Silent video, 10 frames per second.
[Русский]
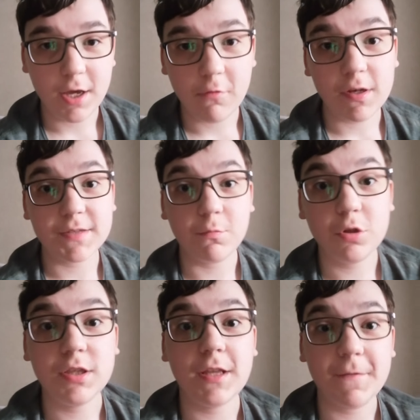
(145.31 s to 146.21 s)
Она у вас
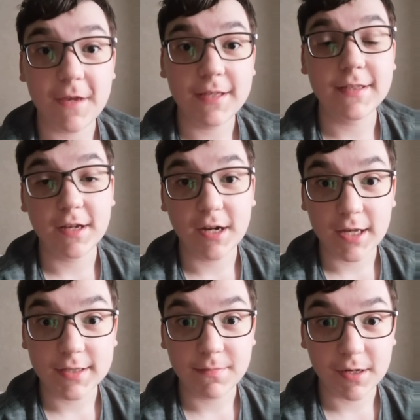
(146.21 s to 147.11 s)
будет на весь
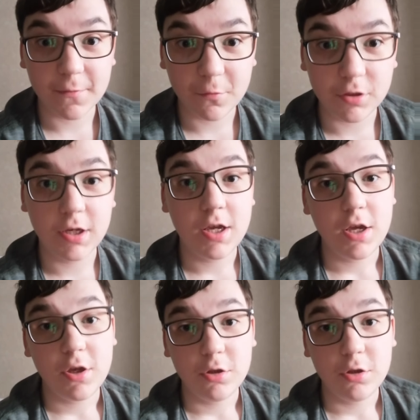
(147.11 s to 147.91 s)
экран смартфона.